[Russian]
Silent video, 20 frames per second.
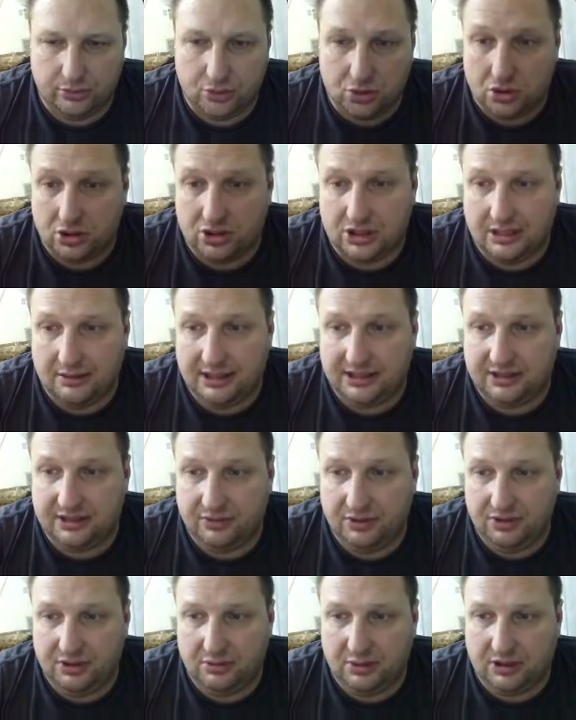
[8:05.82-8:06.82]
что ж, давайте
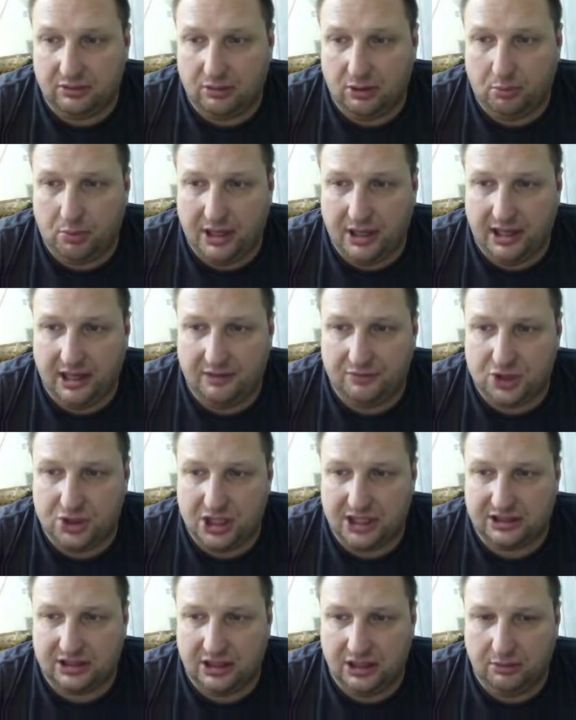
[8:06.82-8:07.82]
выведем этого парня в
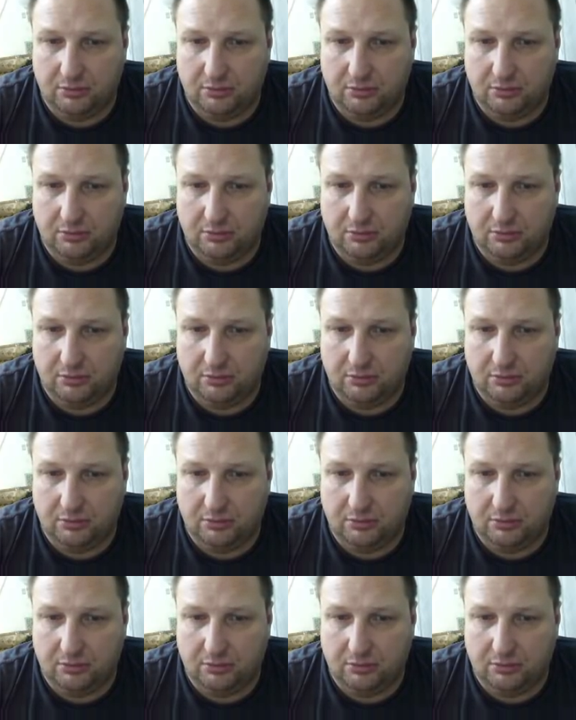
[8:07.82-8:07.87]
частный